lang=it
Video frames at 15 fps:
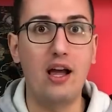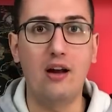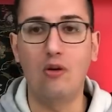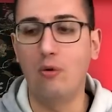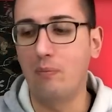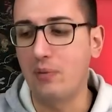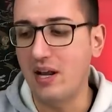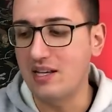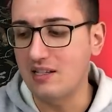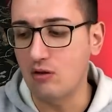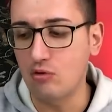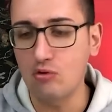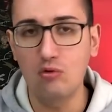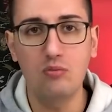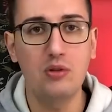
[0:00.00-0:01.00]
e l'ho presa
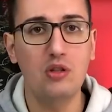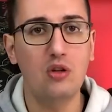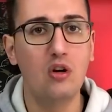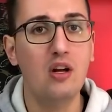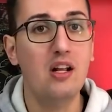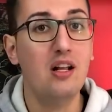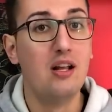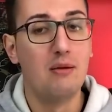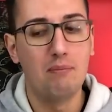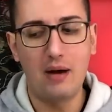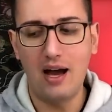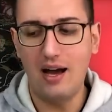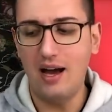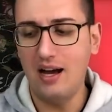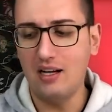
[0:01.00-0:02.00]
subito,
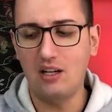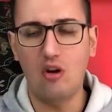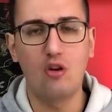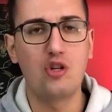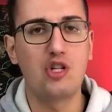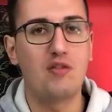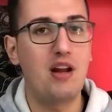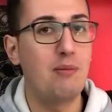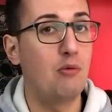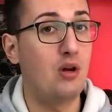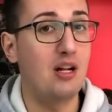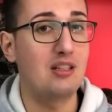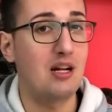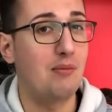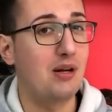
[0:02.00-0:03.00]
ma anche oggi avremo
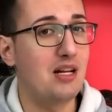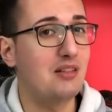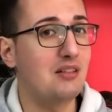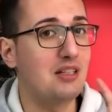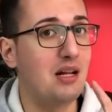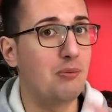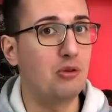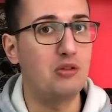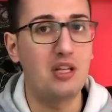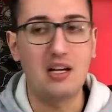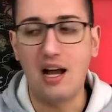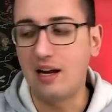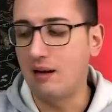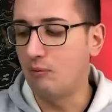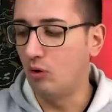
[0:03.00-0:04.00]
un'altra magliettina
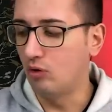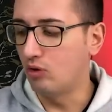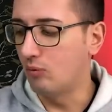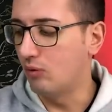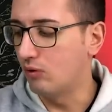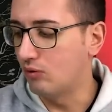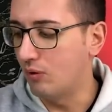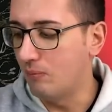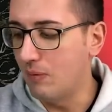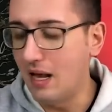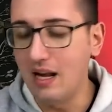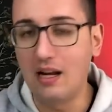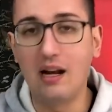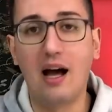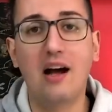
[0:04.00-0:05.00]
potteriana molto molto
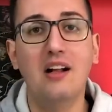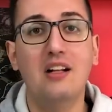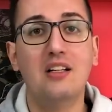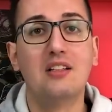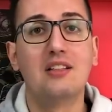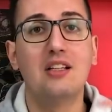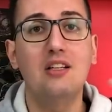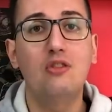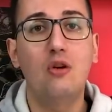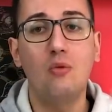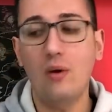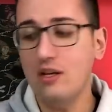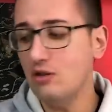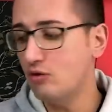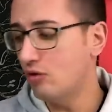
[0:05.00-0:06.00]
bella.
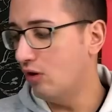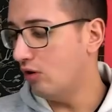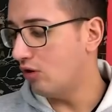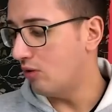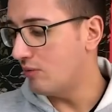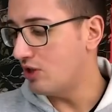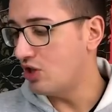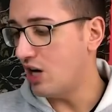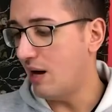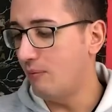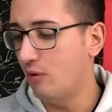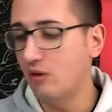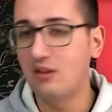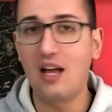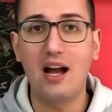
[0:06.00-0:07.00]
Detto questo,
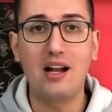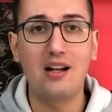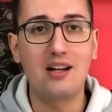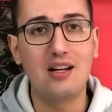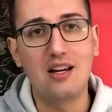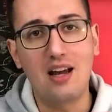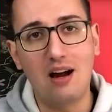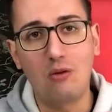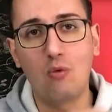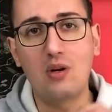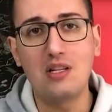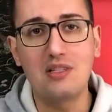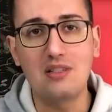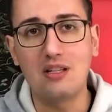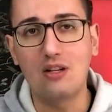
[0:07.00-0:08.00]
cominciamo dagli
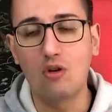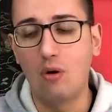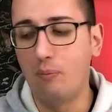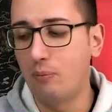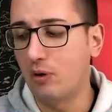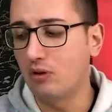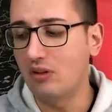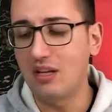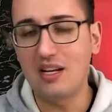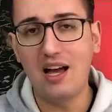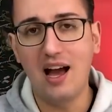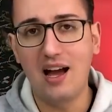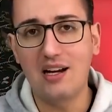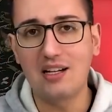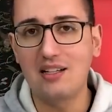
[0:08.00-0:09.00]
acquisti non
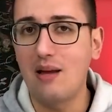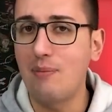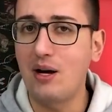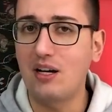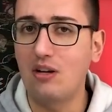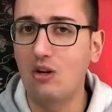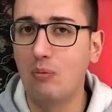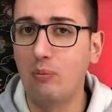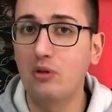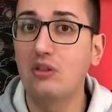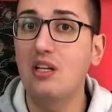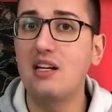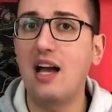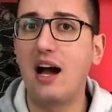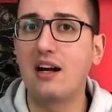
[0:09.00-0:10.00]
potteriani, dai pacchi non
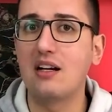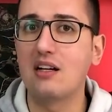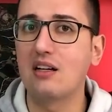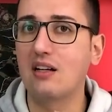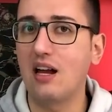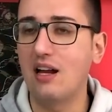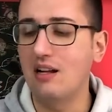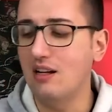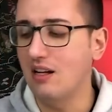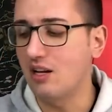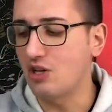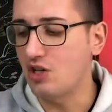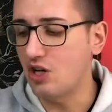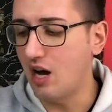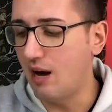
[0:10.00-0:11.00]
potteriani che li
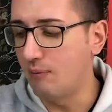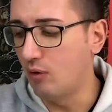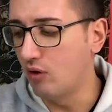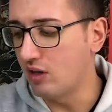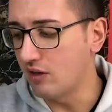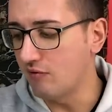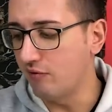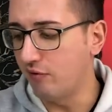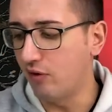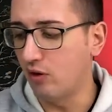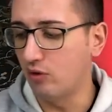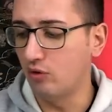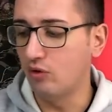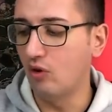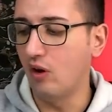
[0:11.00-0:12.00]
lasciamo in
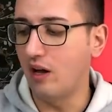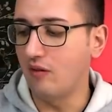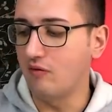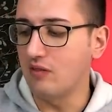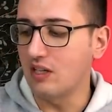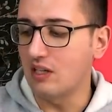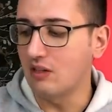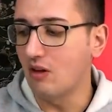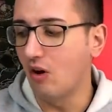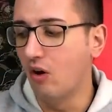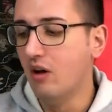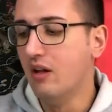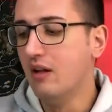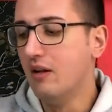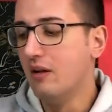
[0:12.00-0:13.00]
fondo al
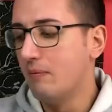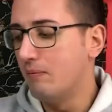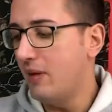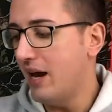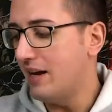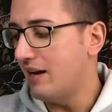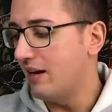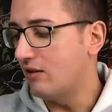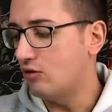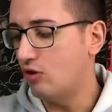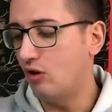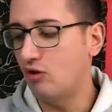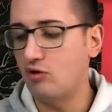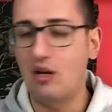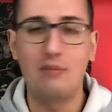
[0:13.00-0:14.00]
video. Bene,
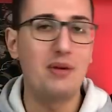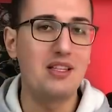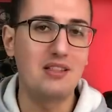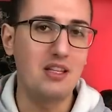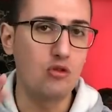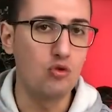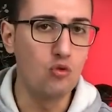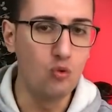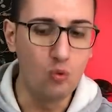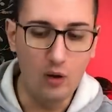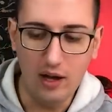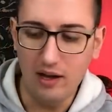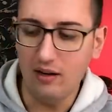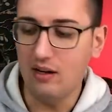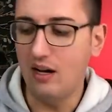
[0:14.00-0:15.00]
sono solamente
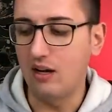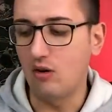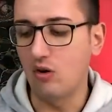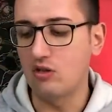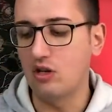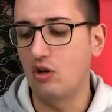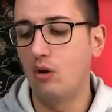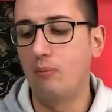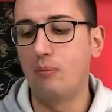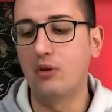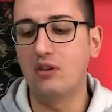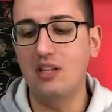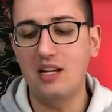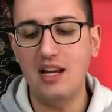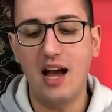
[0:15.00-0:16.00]
due le cose non
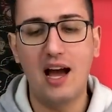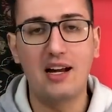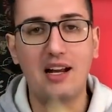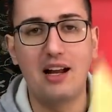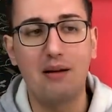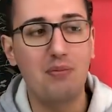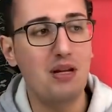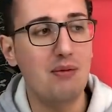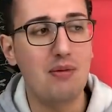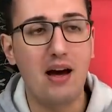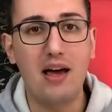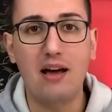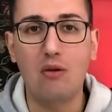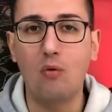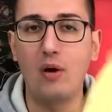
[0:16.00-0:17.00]
potteriane. La
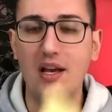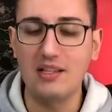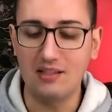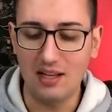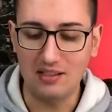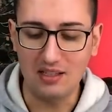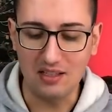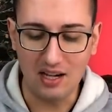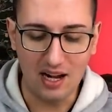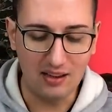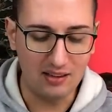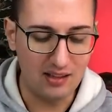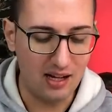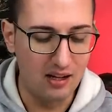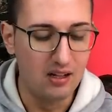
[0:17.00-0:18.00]
prima è questa, si
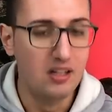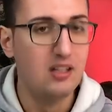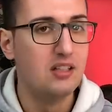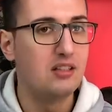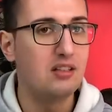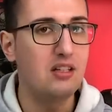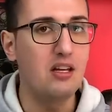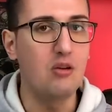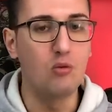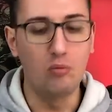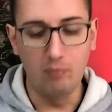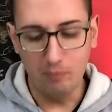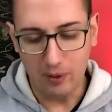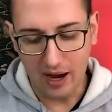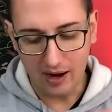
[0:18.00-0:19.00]
tratta di
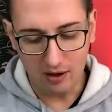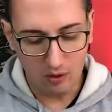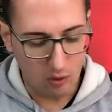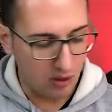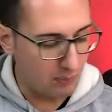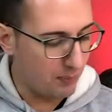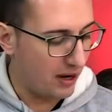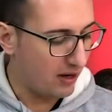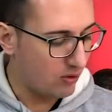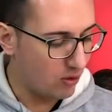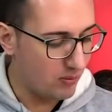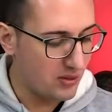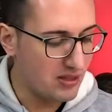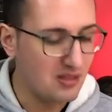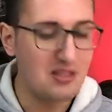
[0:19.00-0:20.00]
un pacco, il
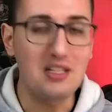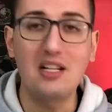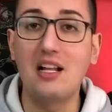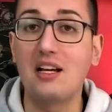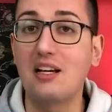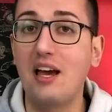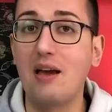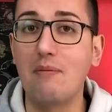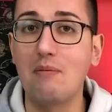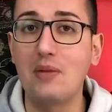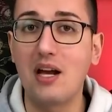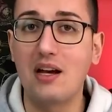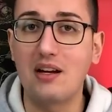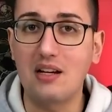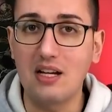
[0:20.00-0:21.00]
pacco mensile che
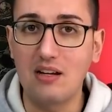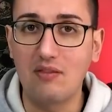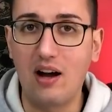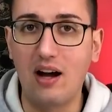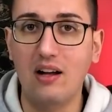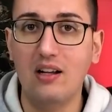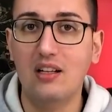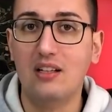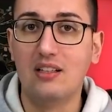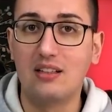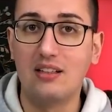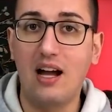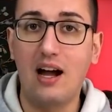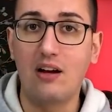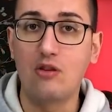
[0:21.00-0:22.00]
mi arriva
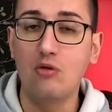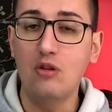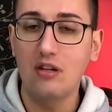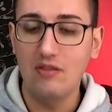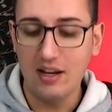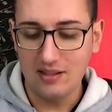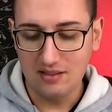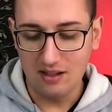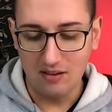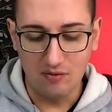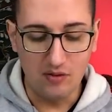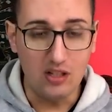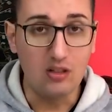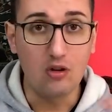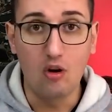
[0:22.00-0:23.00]
da Universal
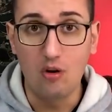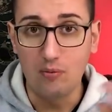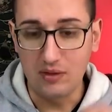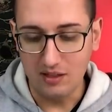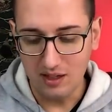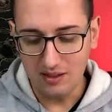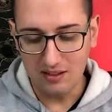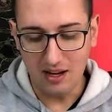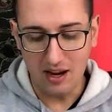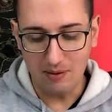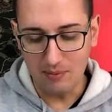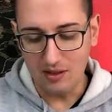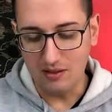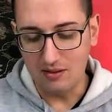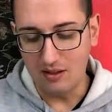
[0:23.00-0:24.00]
Video Home
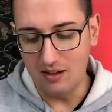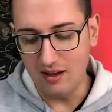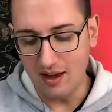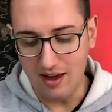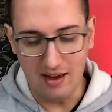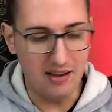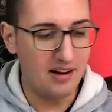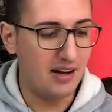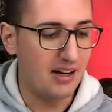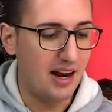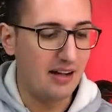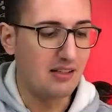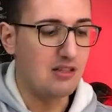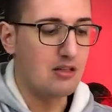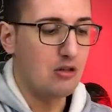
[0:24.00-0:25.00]
Entertainment e
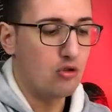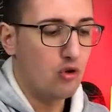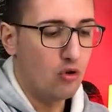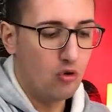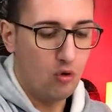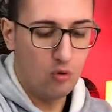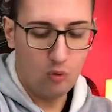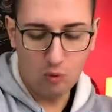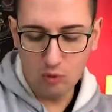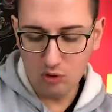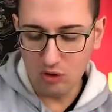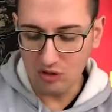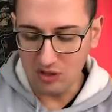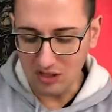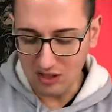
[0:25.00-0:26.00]
ragazzi sono
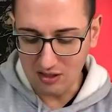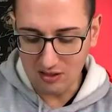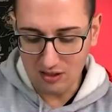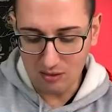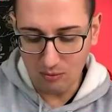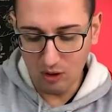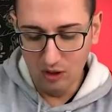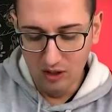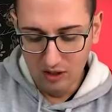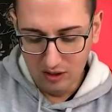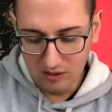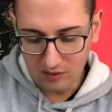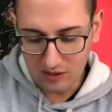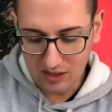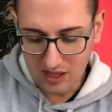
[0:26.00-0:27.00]
curiosissimo
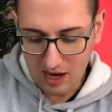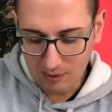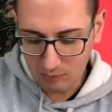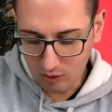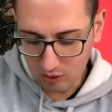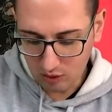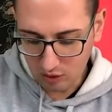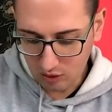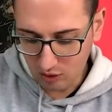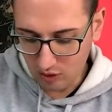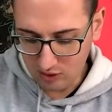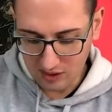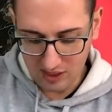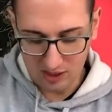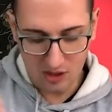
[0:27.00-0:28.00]
vediamo
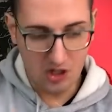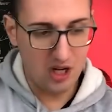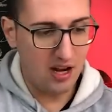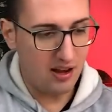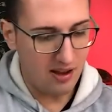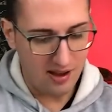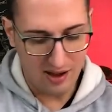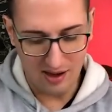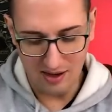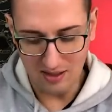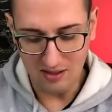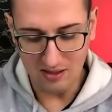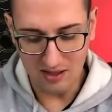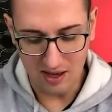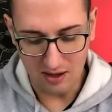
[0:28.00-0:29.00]
cosa c'è
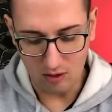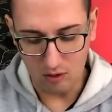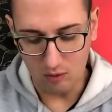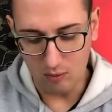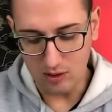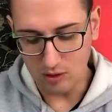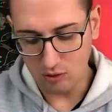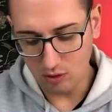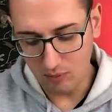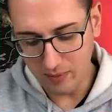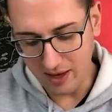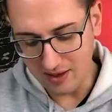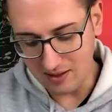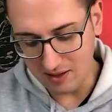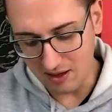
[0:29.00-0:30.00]
all'interno questo
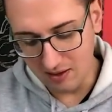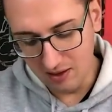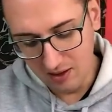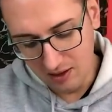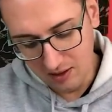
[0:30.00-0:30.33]
mese